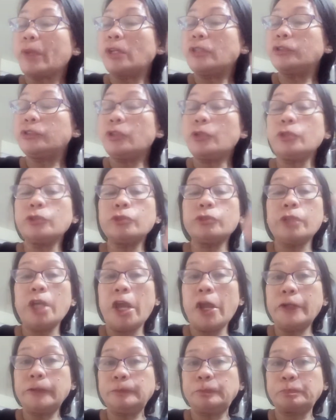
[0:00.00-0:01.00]
So,
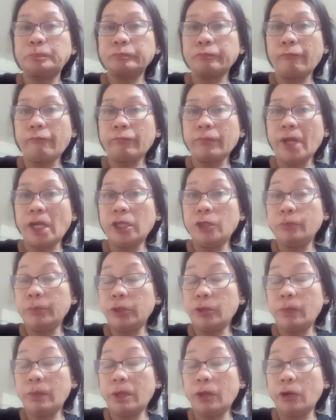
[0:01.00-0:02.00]
today,
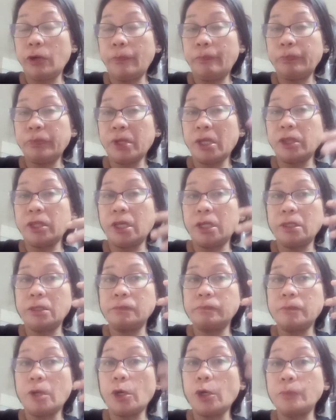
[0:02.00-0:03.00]
iminom ako, and
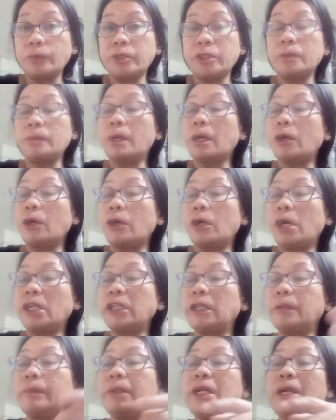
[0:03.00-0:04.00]
then, observe ako, and
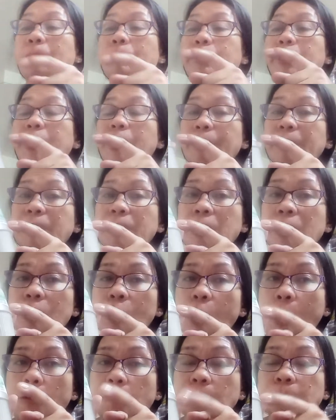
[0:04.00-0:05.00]
then may number naman dito.
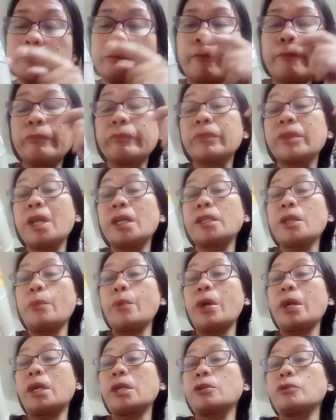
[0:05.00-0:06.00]

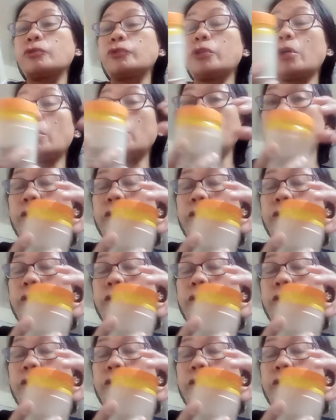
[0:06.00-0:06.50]
Tatawagan ko siya, o oh,